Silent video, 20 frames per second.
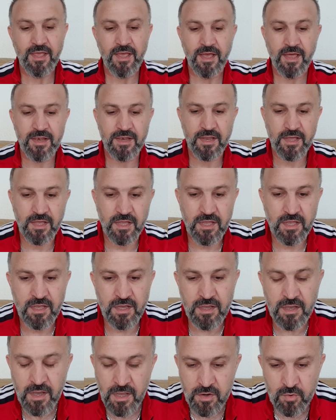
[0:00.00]
هلا آه،
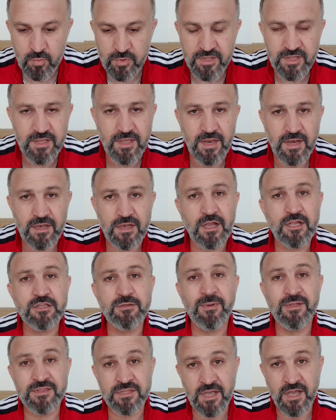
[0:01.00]
قانونيا لل
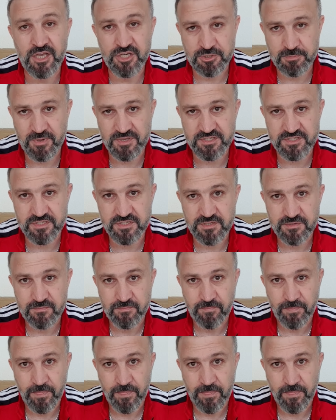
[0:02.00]
18 بس